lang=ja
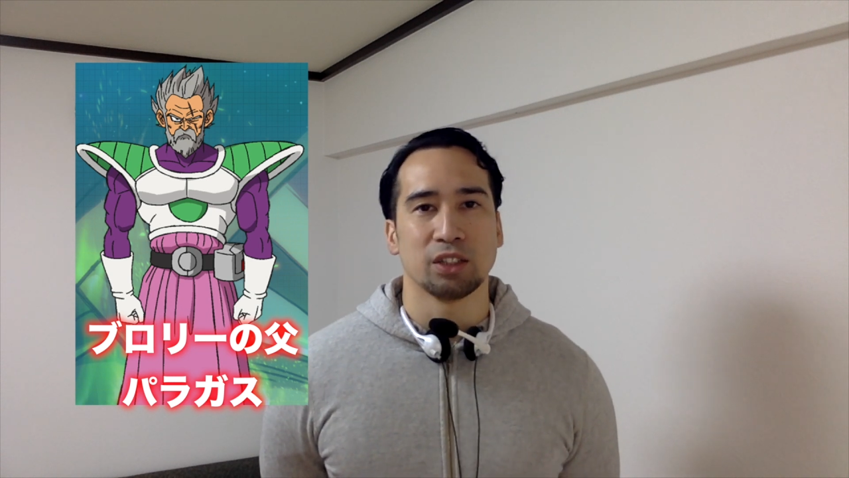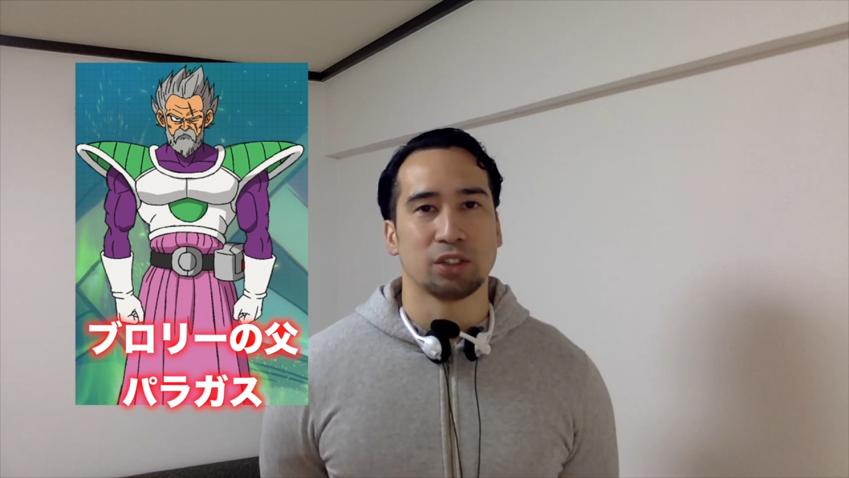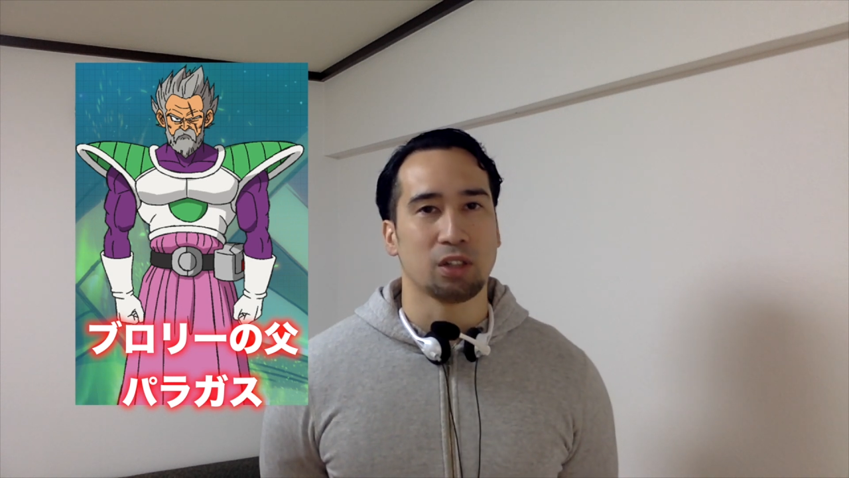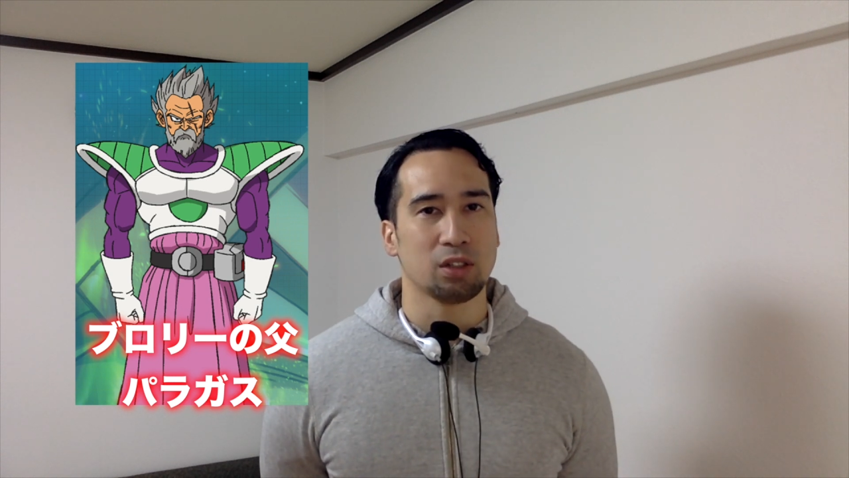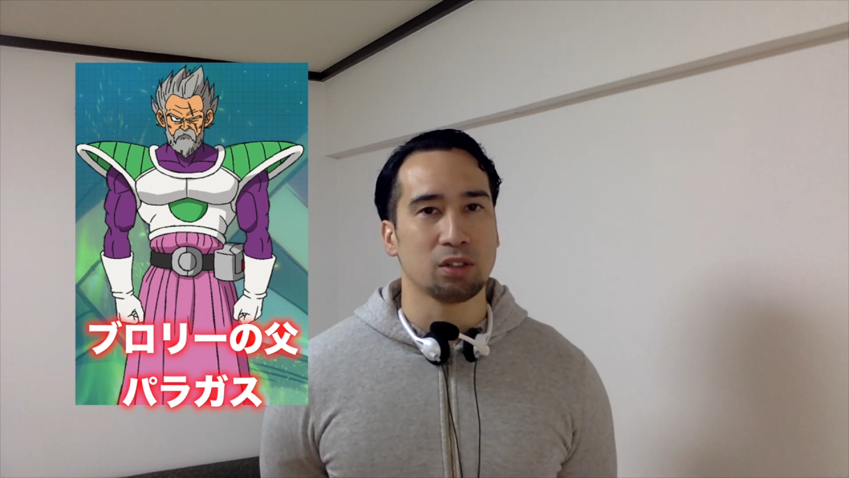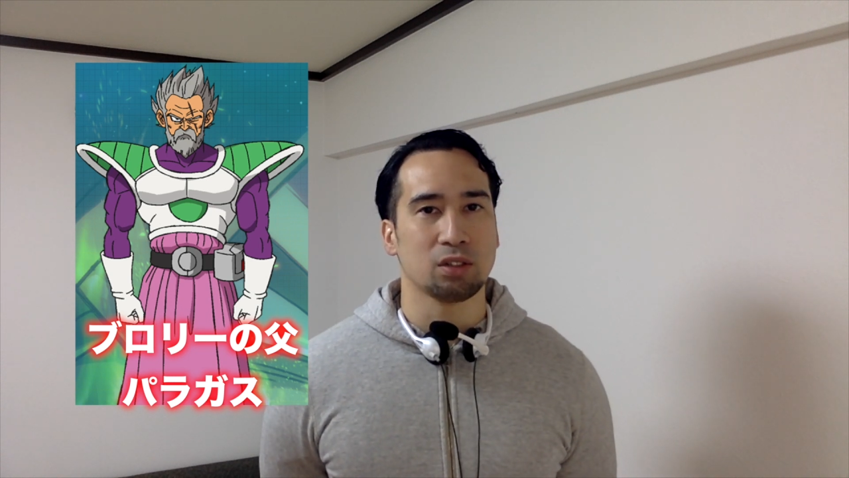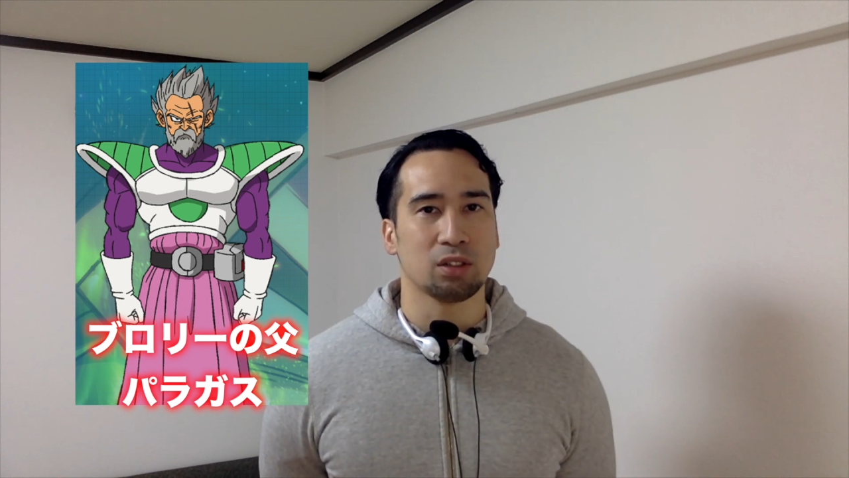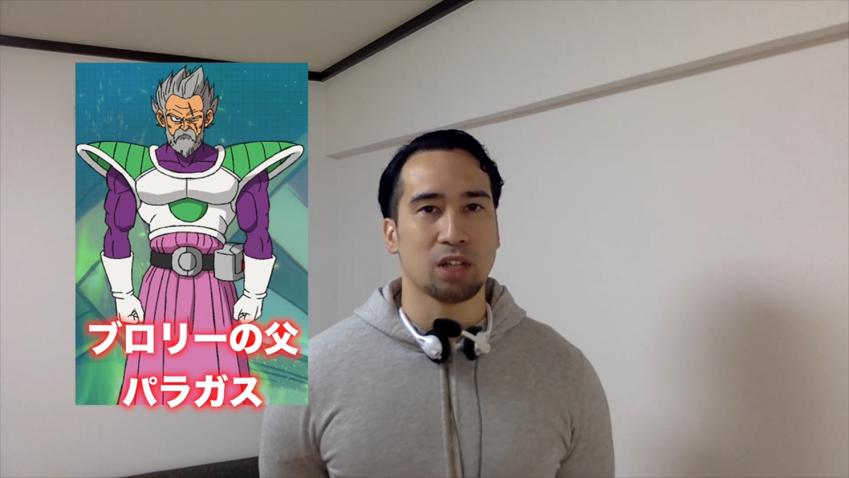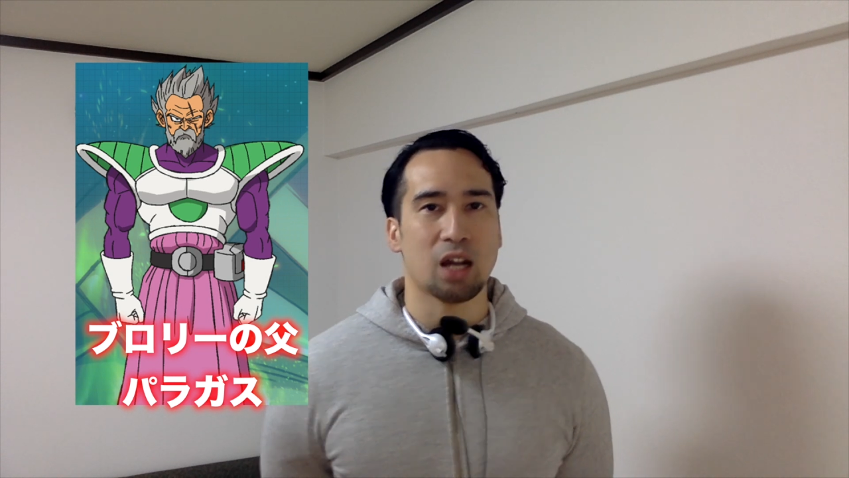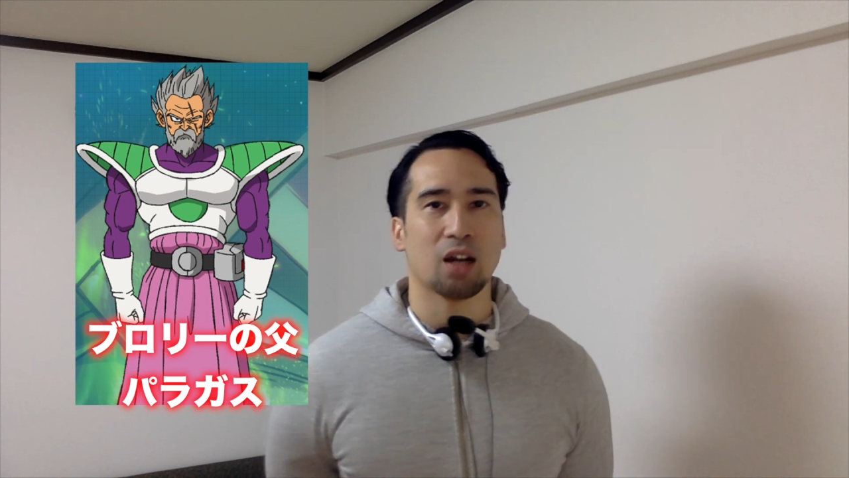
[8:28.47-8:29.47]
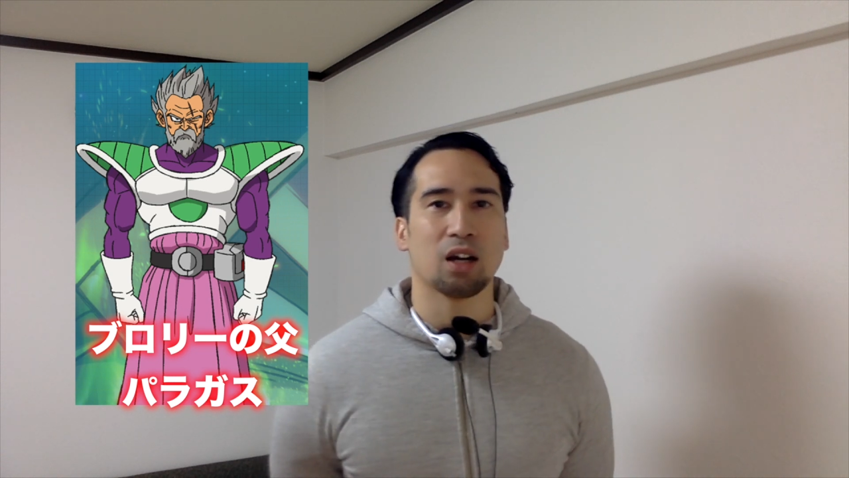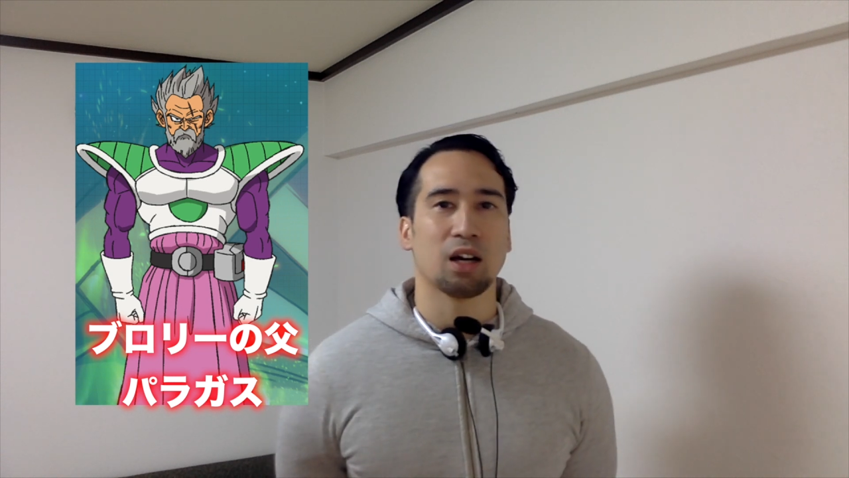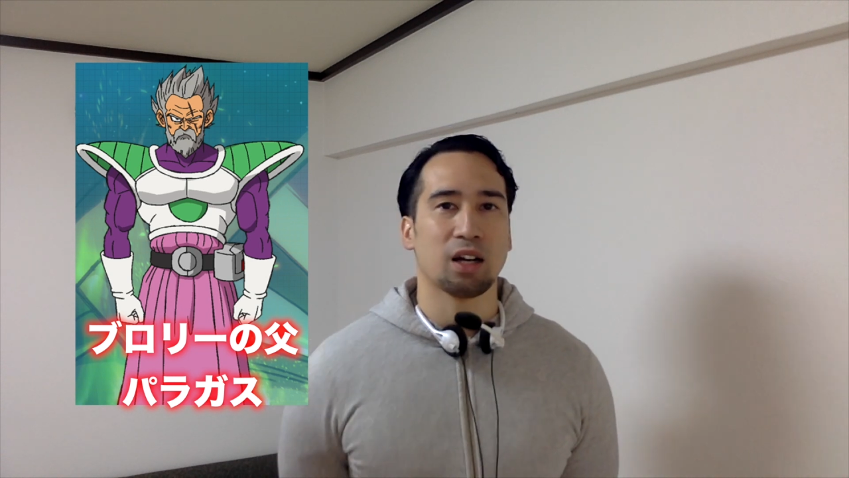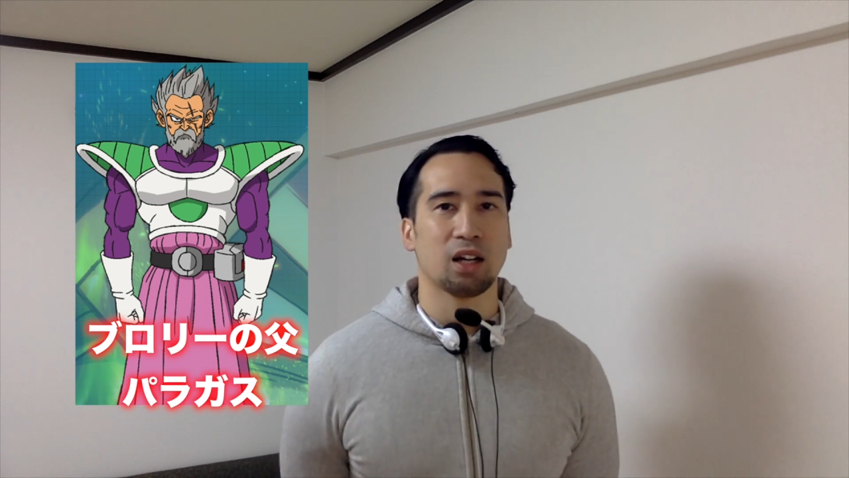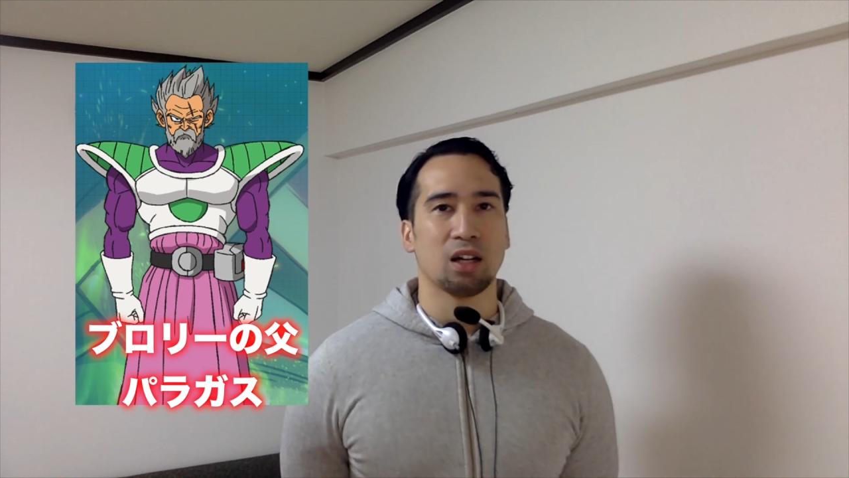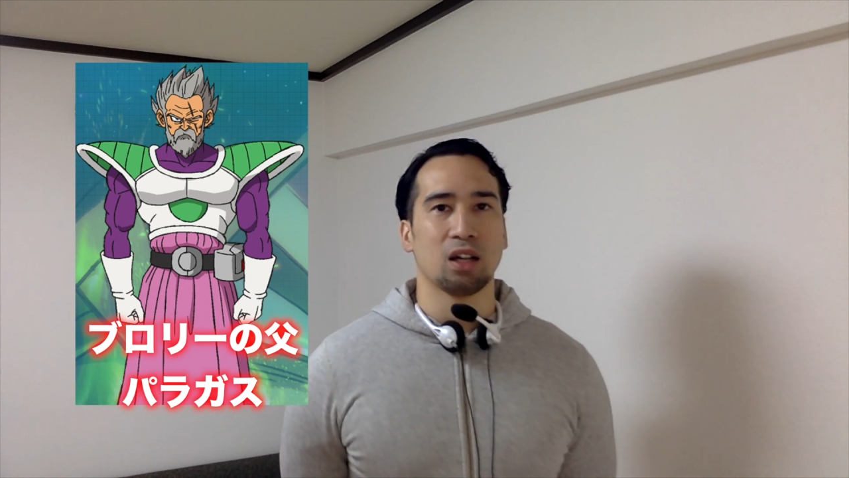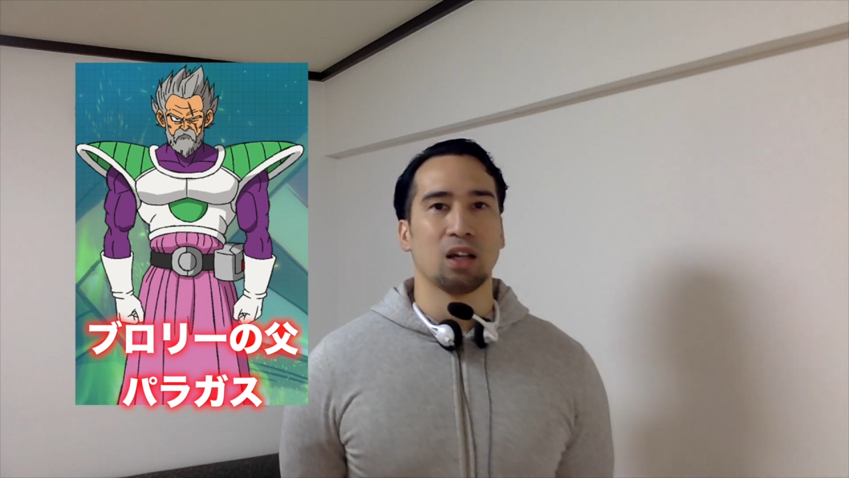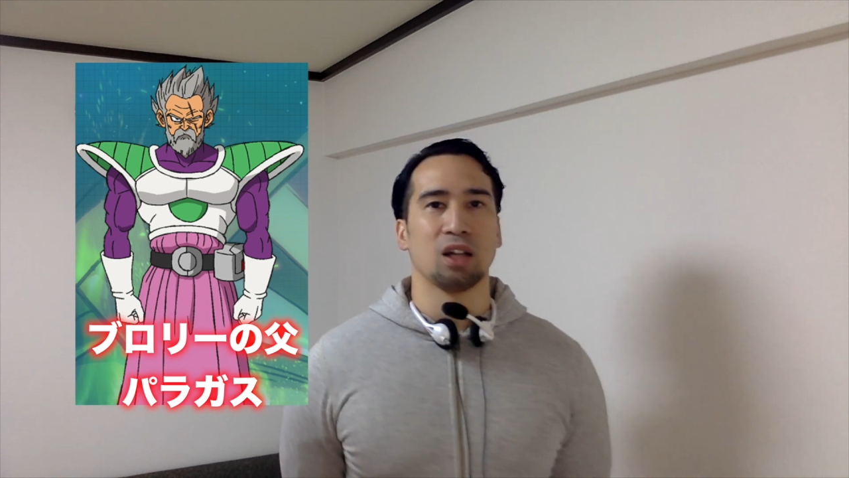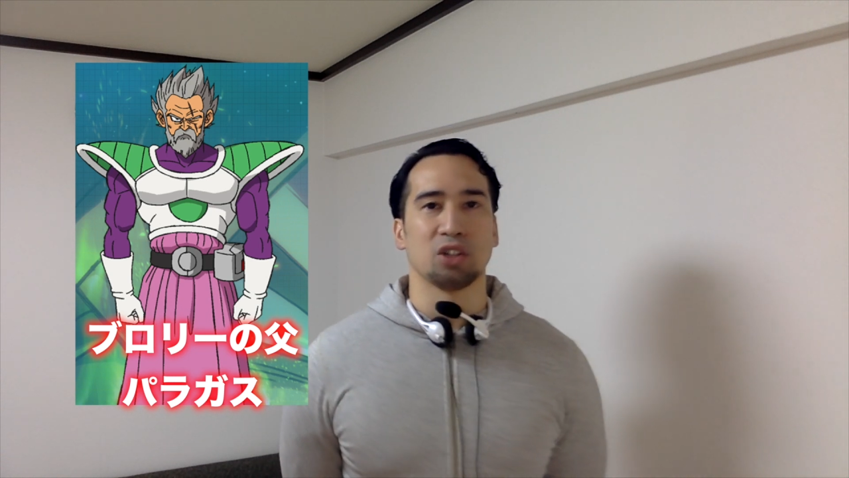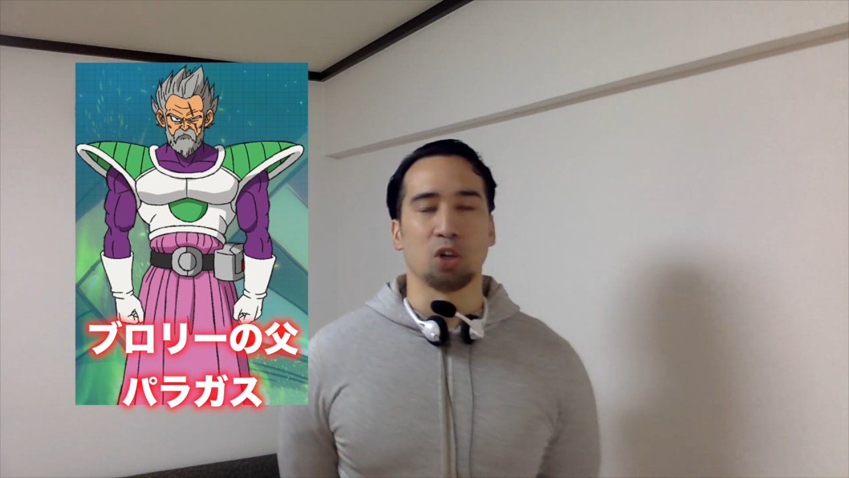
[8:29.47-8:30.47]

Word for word: ちょっとなんかなーって